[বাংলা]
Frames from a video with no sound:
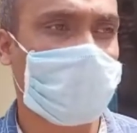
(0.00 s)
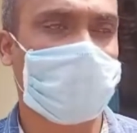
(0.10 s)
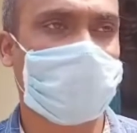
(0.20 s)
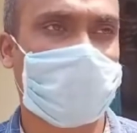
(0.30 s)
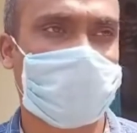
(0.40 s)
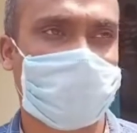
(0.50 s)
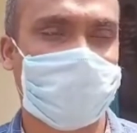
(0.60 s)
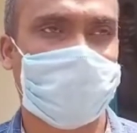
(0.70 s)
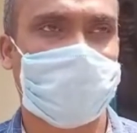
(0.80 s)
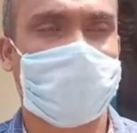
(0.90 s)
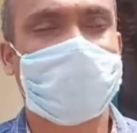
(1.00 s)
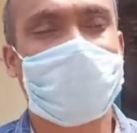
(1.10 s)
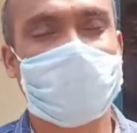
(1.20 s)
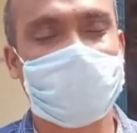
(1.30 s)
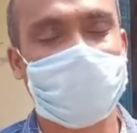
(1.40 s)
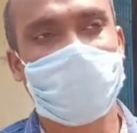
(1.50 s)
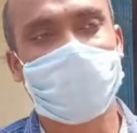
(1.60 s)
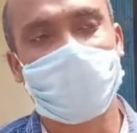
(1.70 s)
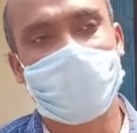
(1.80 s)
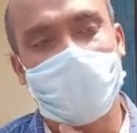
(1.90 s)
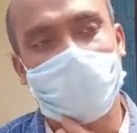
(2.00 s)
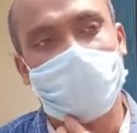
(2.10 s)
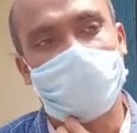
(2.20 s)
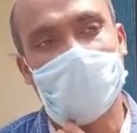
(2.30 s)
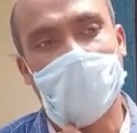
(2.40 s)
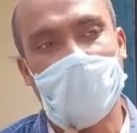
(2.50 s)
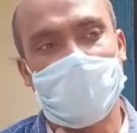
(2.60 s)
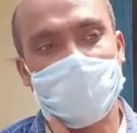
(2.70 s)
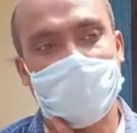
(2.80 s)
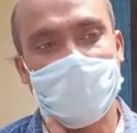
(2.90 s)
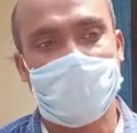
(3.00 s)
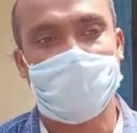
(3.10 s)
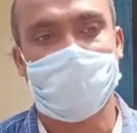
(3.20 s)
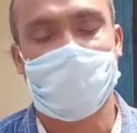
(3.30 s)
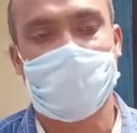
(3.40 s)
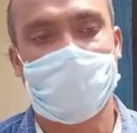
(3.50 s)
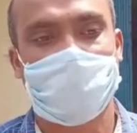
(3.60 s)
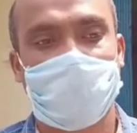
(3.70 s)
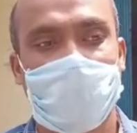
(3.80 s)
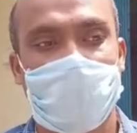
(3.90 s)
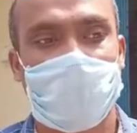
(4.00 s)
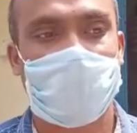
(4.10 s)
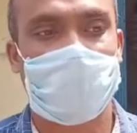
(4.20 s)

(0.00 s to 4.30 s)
বাড়িতে একটু আসুন তখন গেছি উনি বললেন যে আমার দোকানে